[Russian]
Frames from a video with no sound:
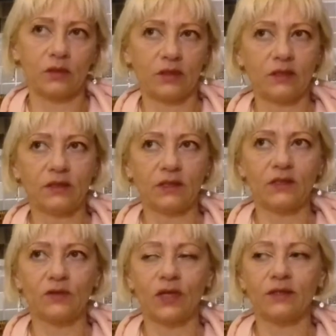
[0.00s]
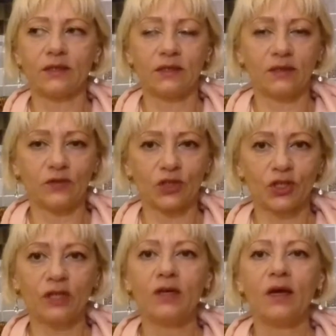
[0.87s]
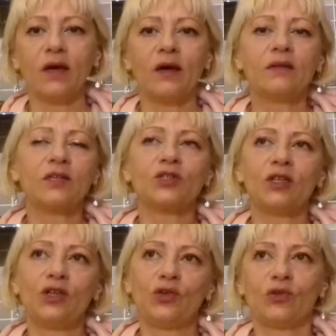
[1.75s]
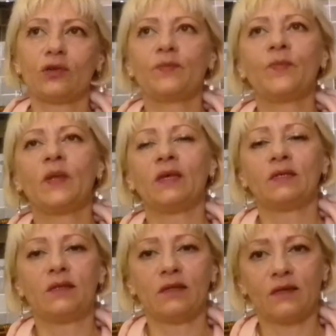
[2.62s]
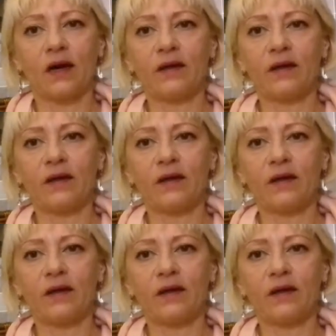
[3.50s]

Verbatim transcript: естественно, цены выше на жилье. Если это